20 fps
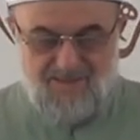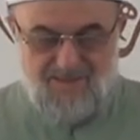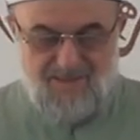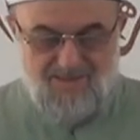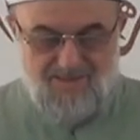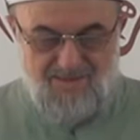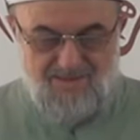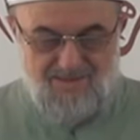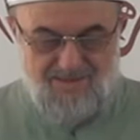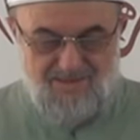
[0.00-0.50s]

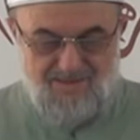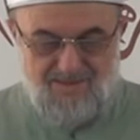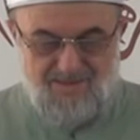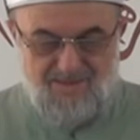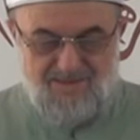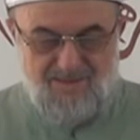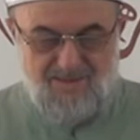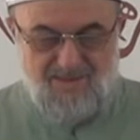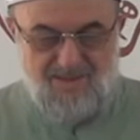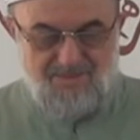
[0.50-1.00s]
Evet,
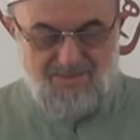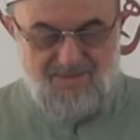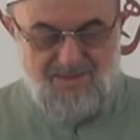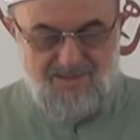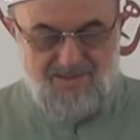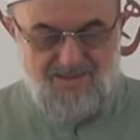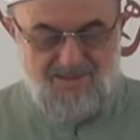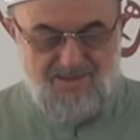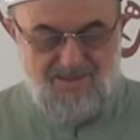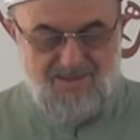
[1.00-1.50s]
Cenab-ı
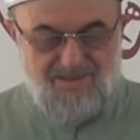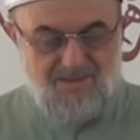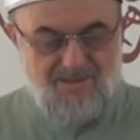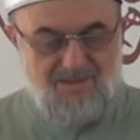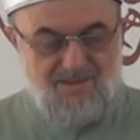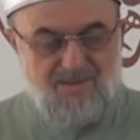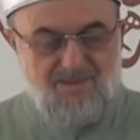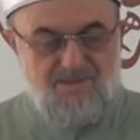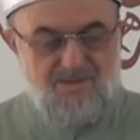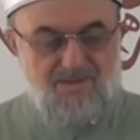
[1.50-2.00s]
Hak Celle
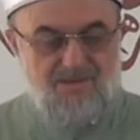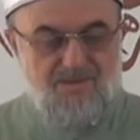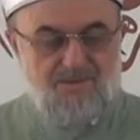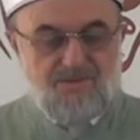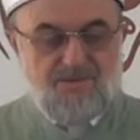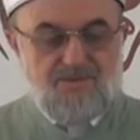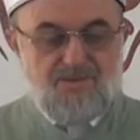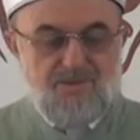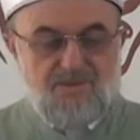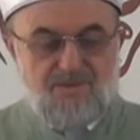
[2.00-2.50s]

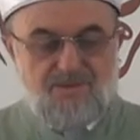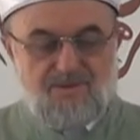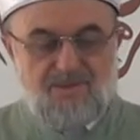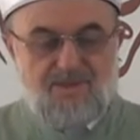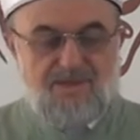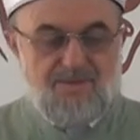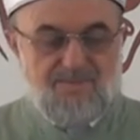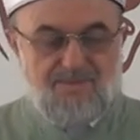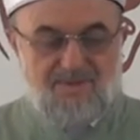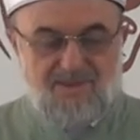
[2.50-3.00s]
Celaluhu küllün
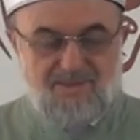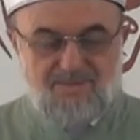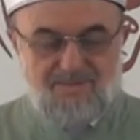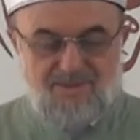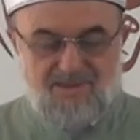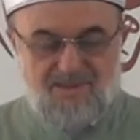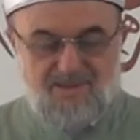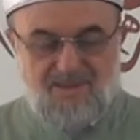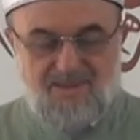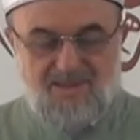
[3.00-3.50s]
amene
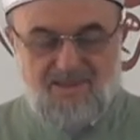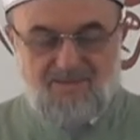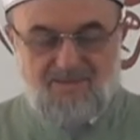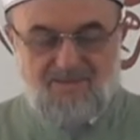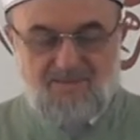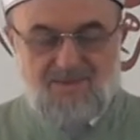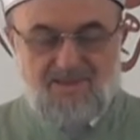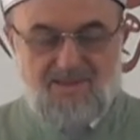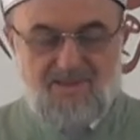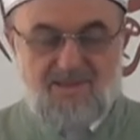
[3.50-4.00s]
billahi ve
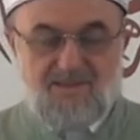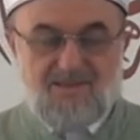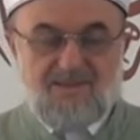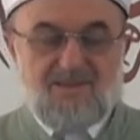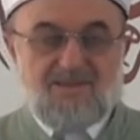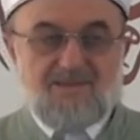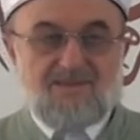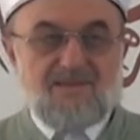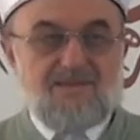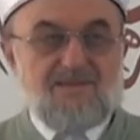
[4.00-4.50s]

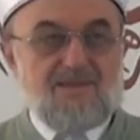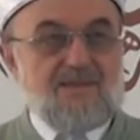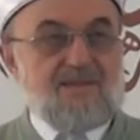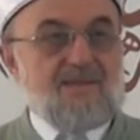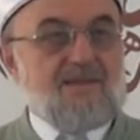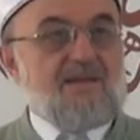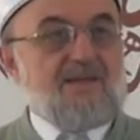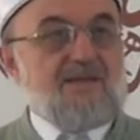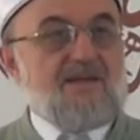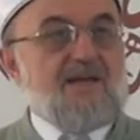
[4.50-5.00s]

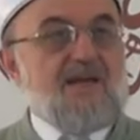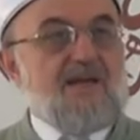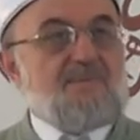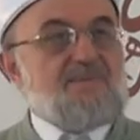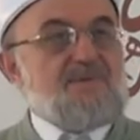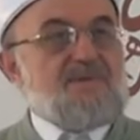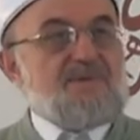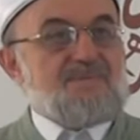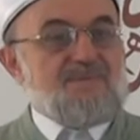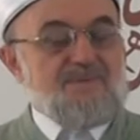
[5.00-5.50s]
melaiketihi,
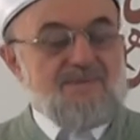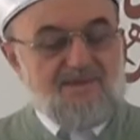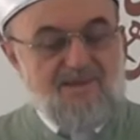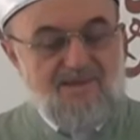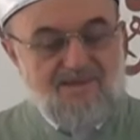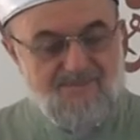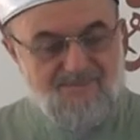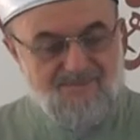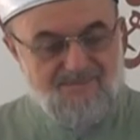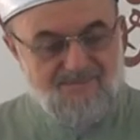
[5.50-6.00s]
Hepsi birden.